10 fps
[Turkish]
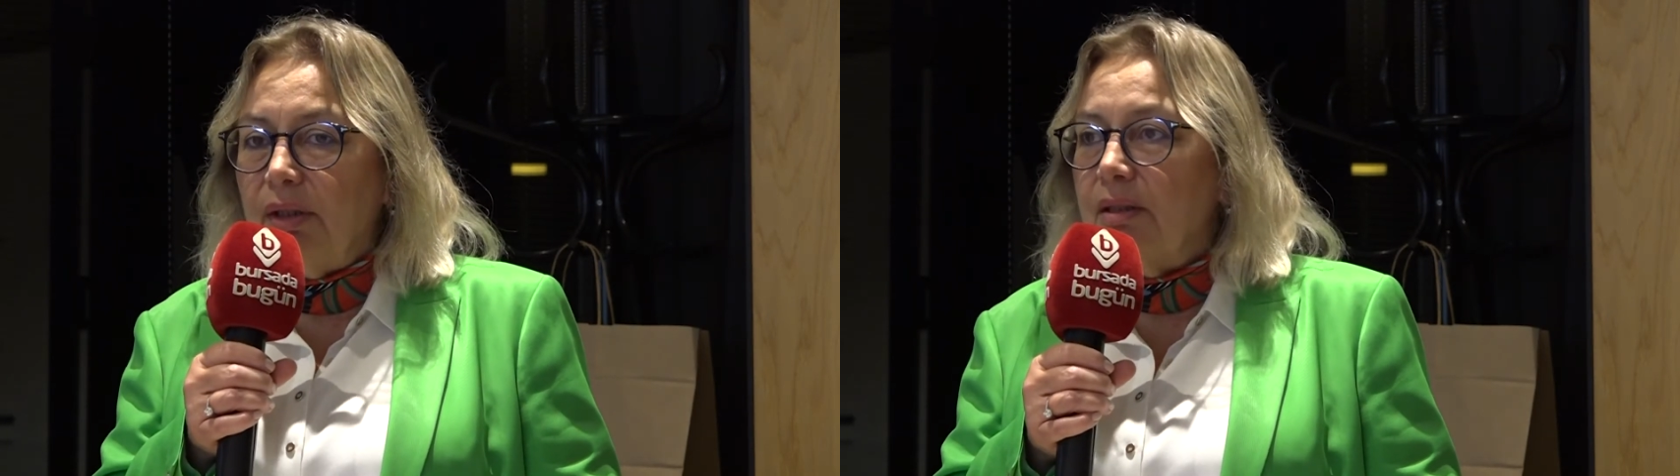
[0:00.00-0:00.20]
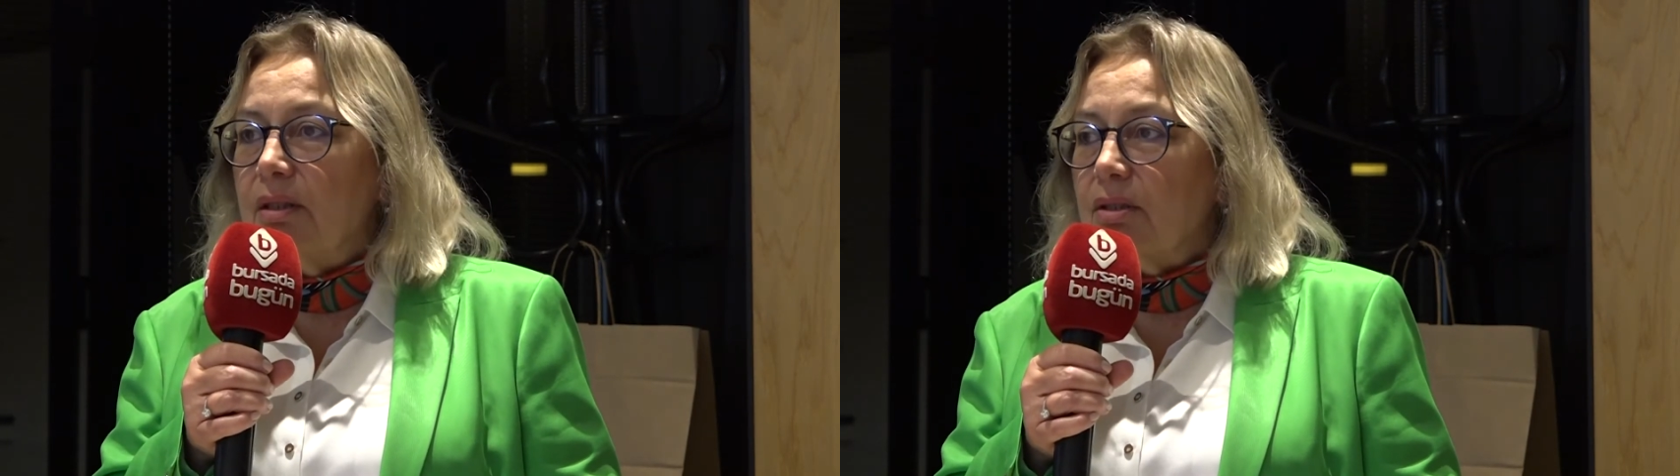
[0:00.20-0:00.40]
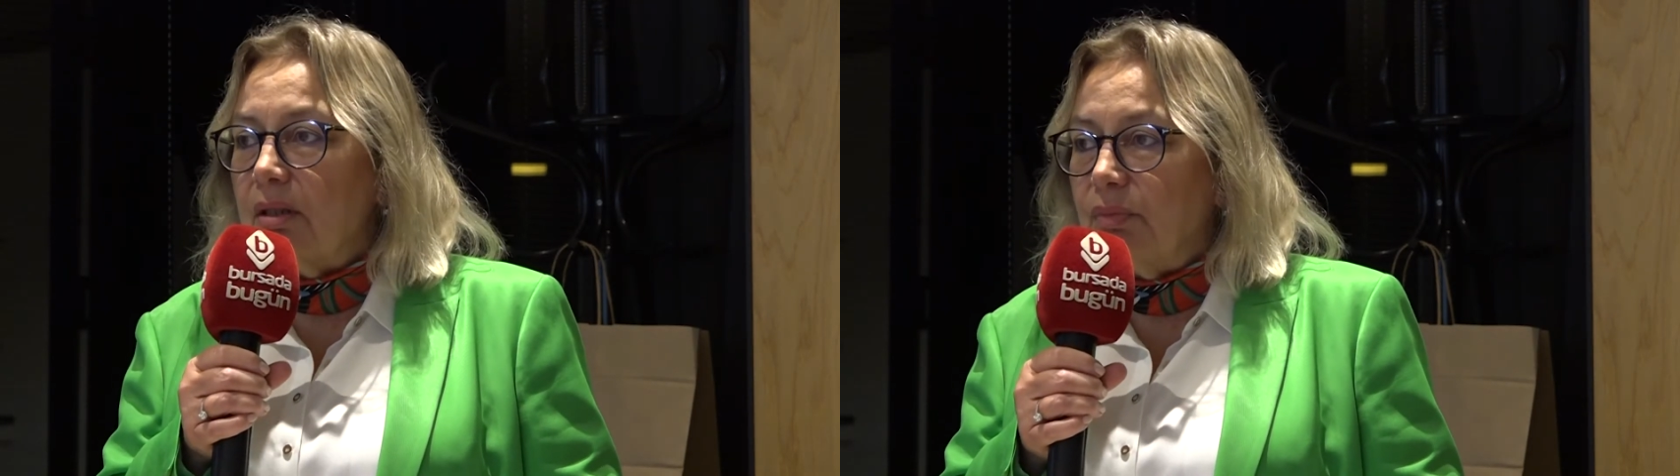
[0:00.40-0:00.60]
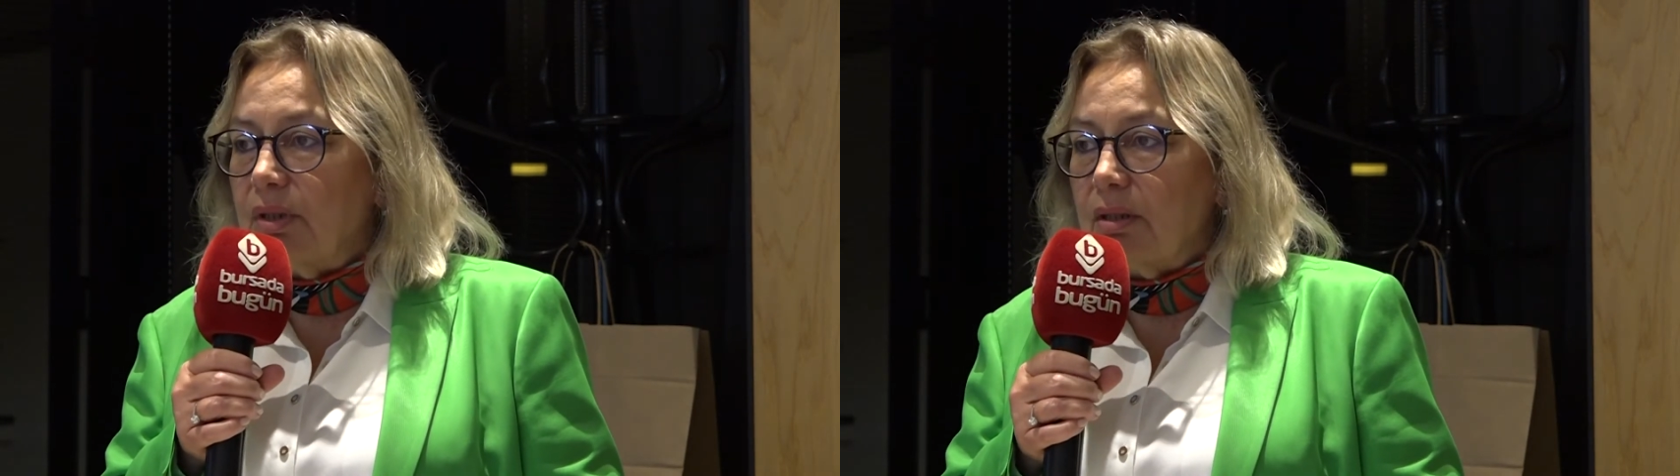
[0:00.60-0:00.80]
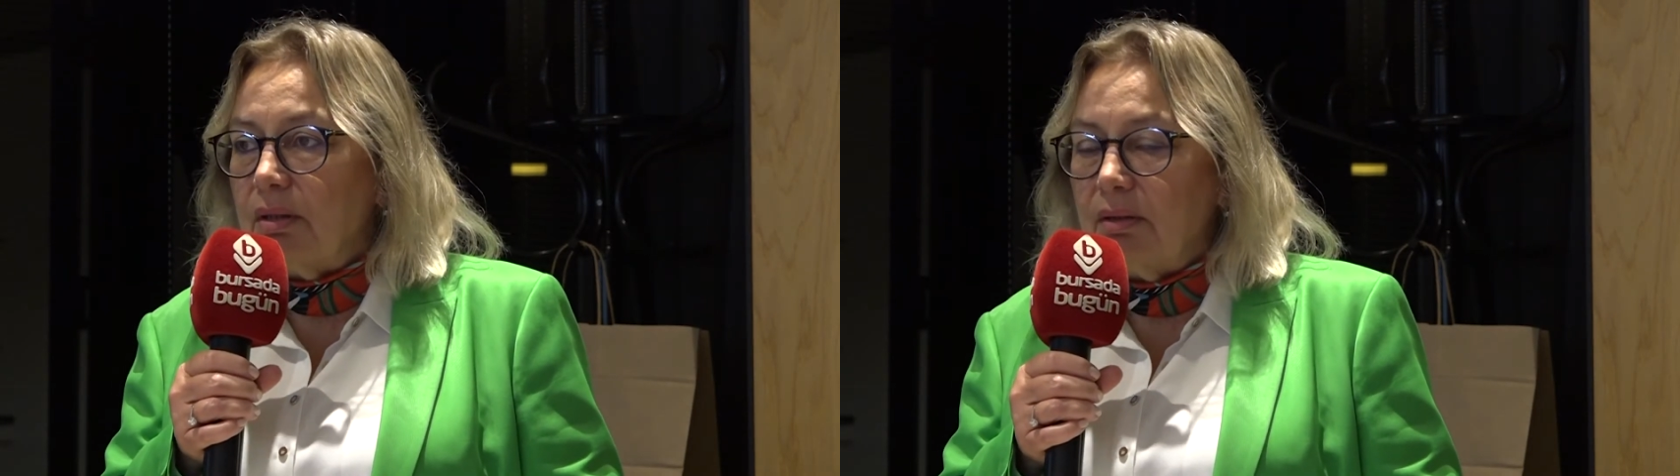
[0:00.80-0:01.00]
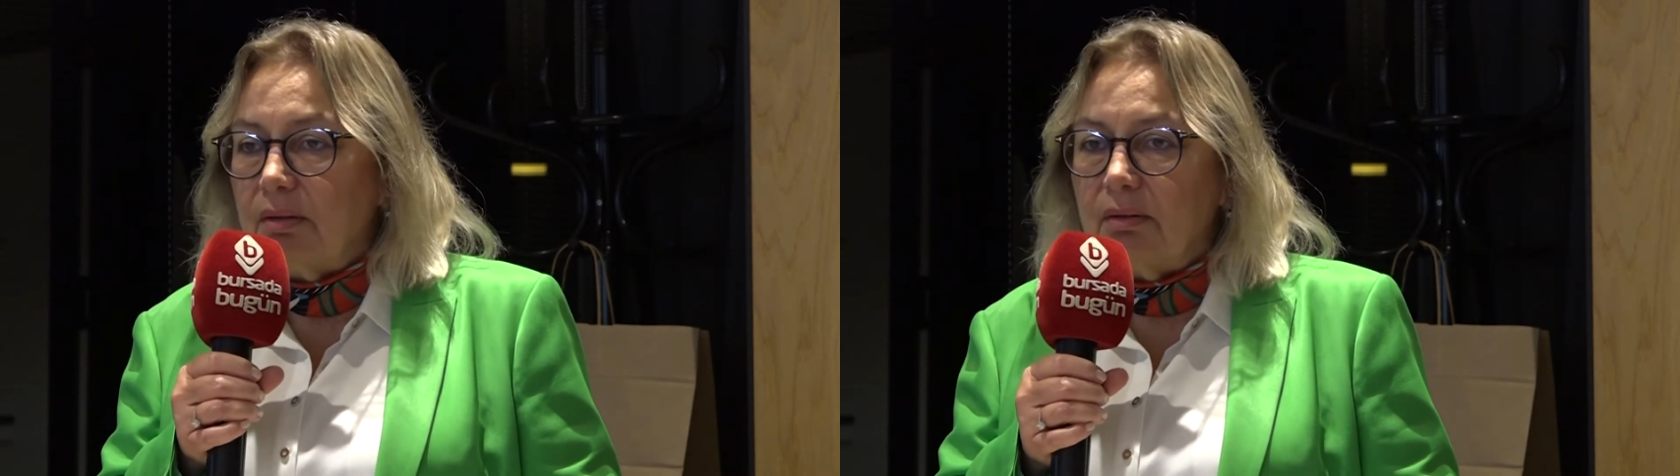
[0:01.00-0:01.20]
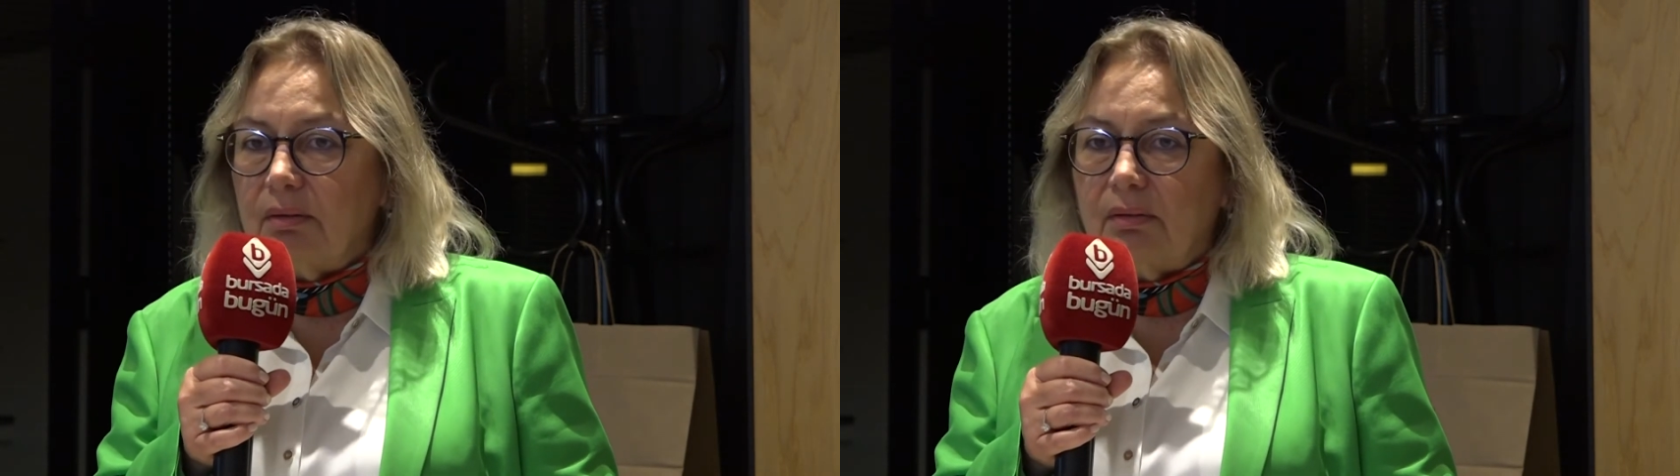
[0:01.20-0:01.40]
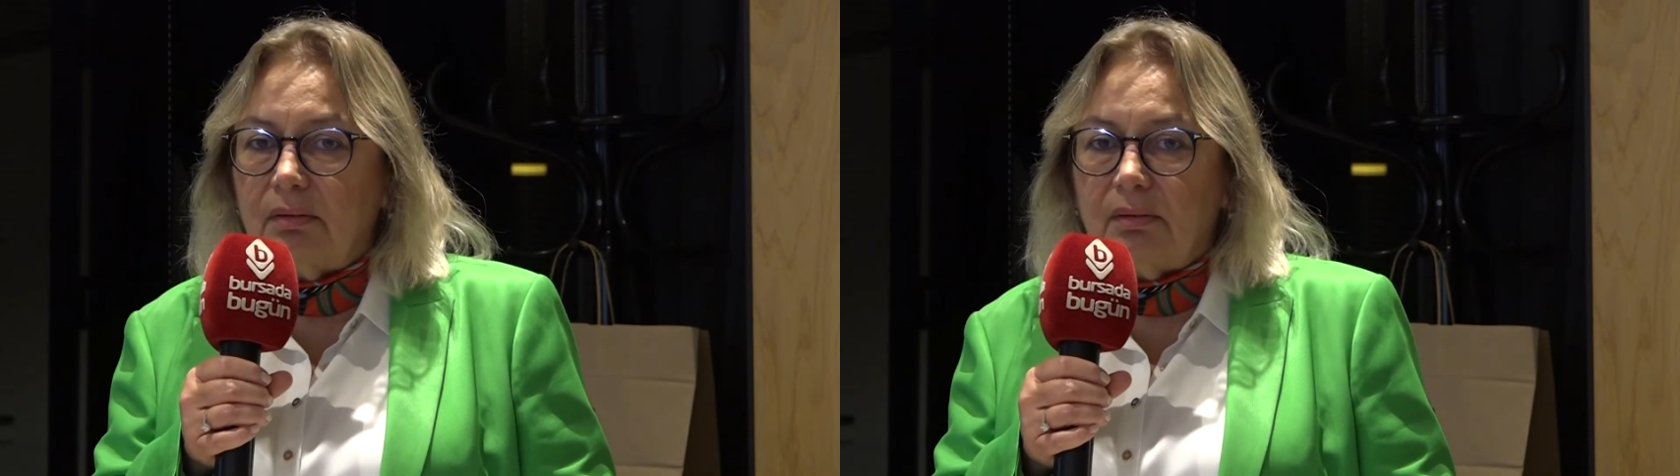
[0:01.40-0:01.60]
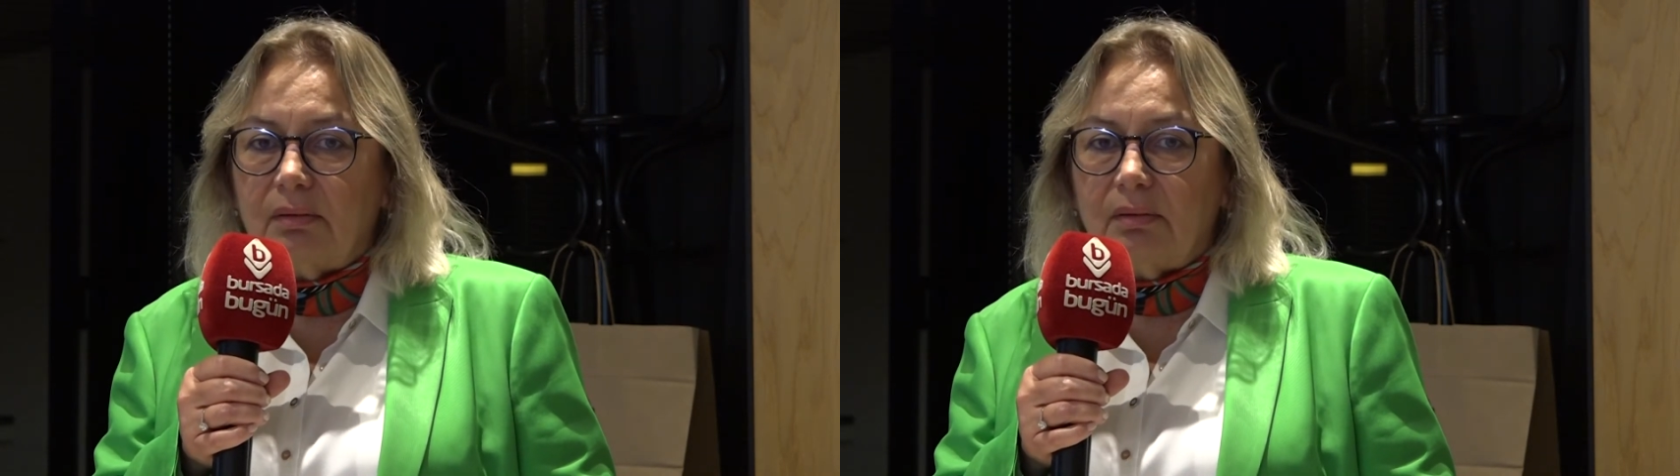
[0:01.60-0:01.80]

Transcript: anayasamızı e,